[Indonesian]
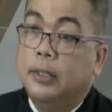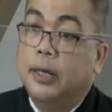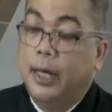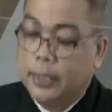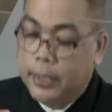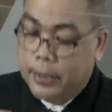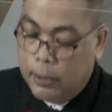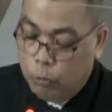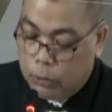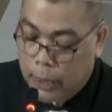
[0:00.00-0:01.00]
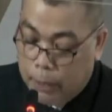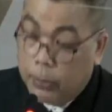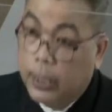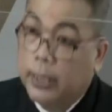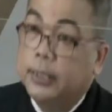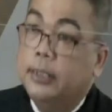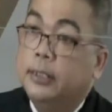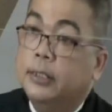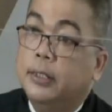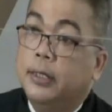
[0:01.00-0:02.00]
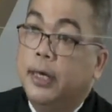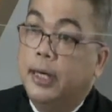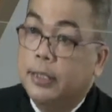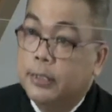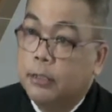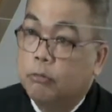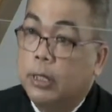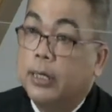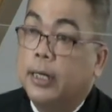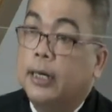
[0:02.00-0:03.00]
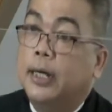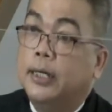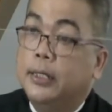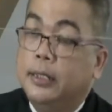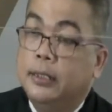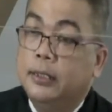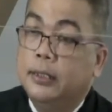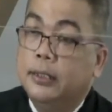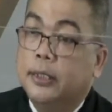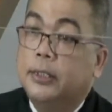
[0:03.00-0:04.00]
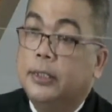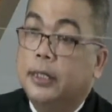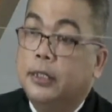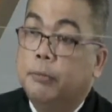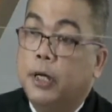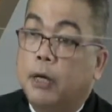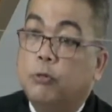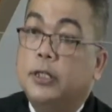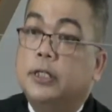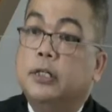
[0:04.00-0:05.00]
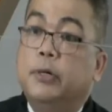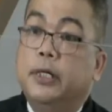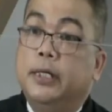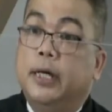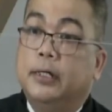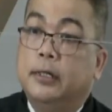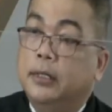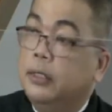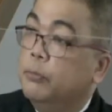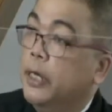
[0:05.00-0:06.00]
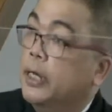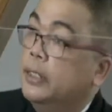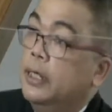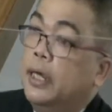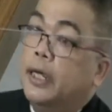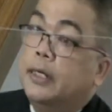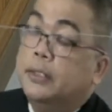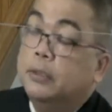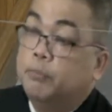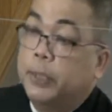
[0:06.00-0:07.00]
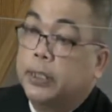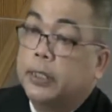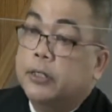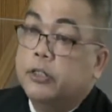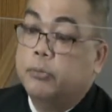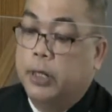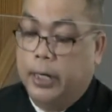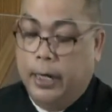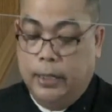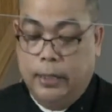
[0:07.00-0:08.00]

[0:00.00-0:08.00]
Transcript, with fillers: hanya satu tahap lagi, hanya satu langkah lagi ketika dia melakukan kebaikan, maka dia akan ditempatkan di sebelah kanan.